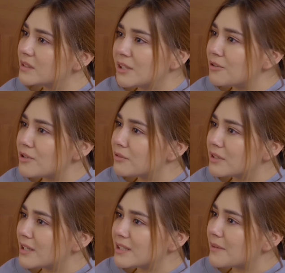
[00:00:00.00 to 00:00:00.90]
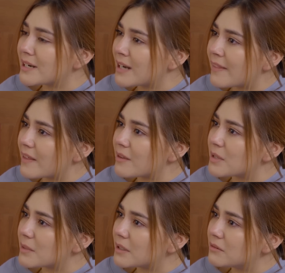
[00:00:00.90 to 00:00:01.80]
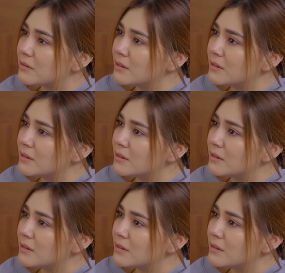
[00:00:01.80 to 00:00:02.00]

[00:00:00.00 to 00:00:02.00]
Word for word: ¿En serio ya no quieres saber nada de mi hermano?